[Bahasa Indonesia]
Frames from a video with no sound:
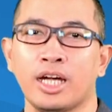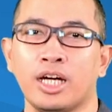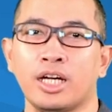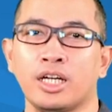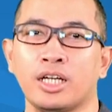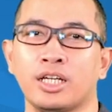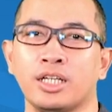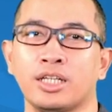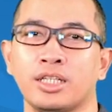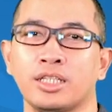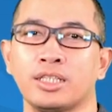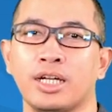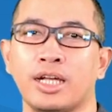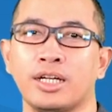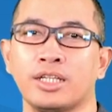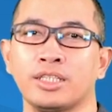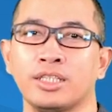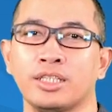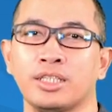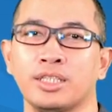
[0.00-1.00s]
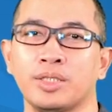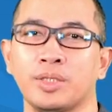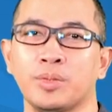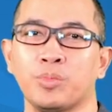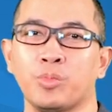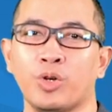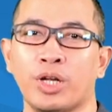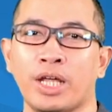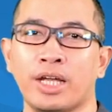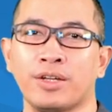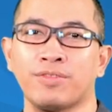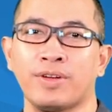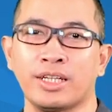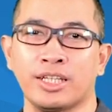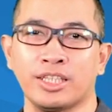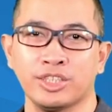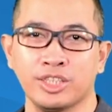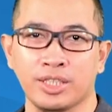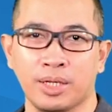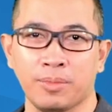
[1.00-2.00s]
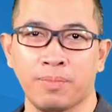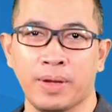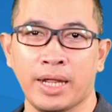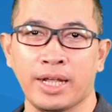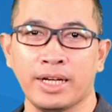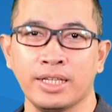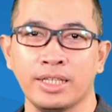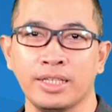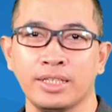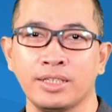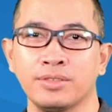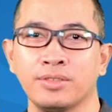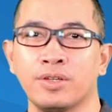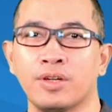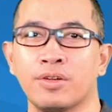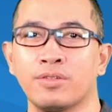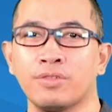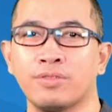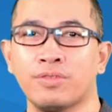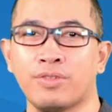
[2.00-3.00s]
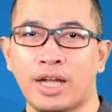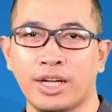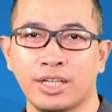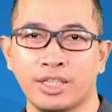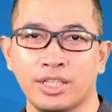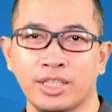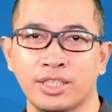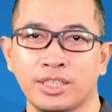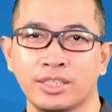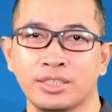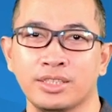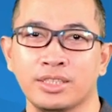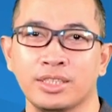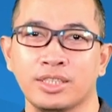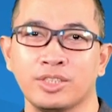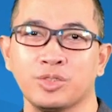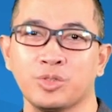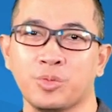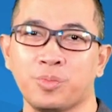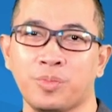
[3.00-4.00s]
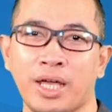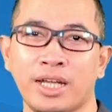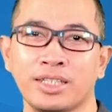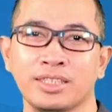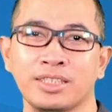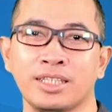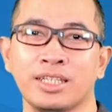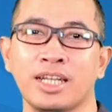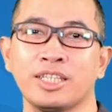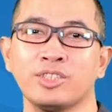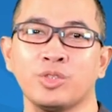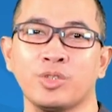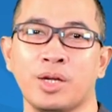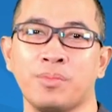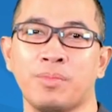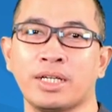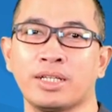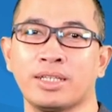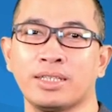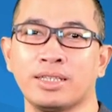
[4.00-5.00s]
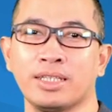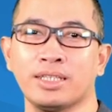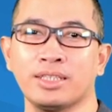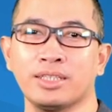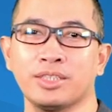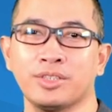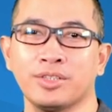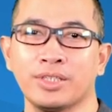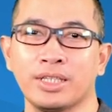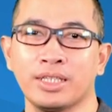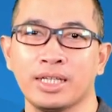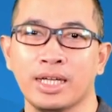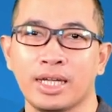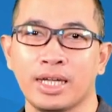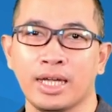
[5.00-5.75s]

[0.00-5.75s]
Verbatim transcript: uh, dari mulai financial planning, finance, supply chain dan juga marketing gitu ya.